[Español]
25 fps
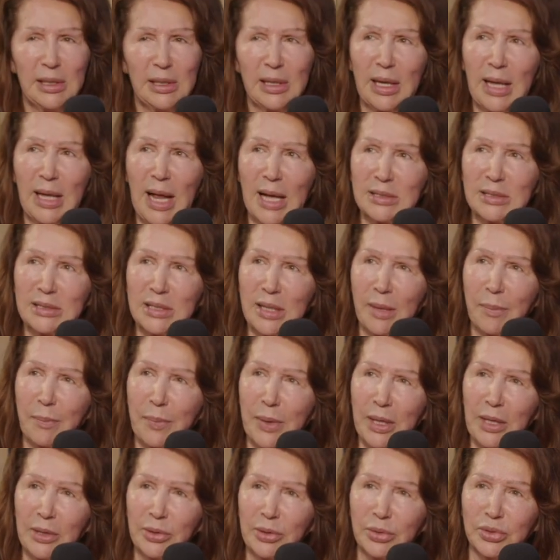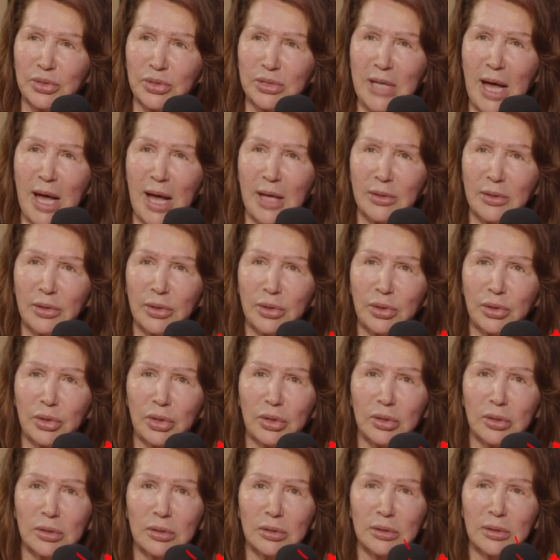Gracias Espíritu Santo.
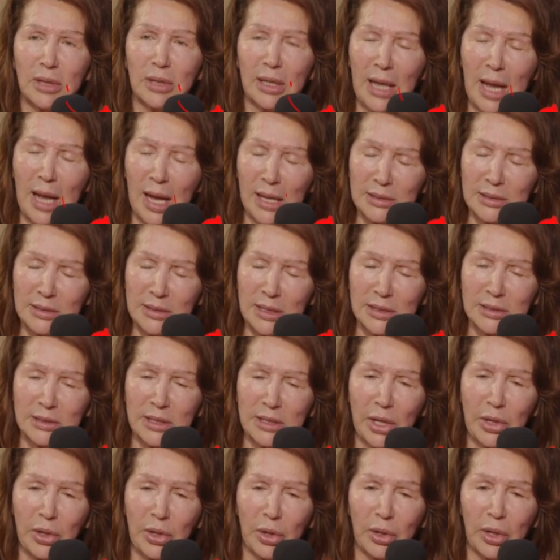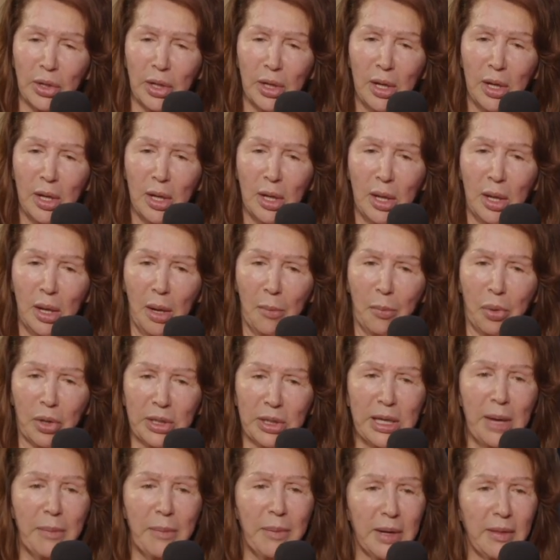Gracias Señor.
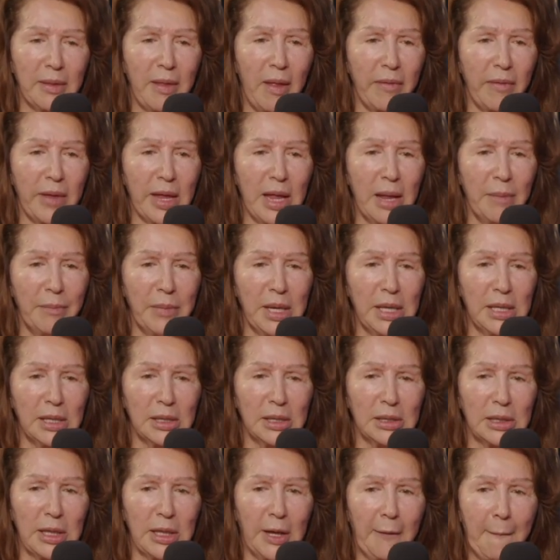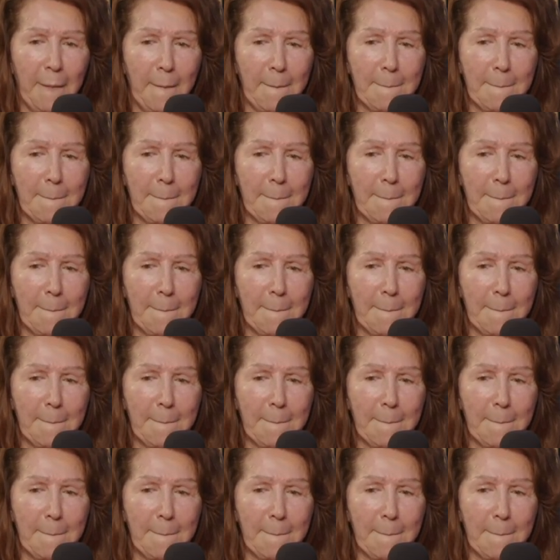Porque verdaderamente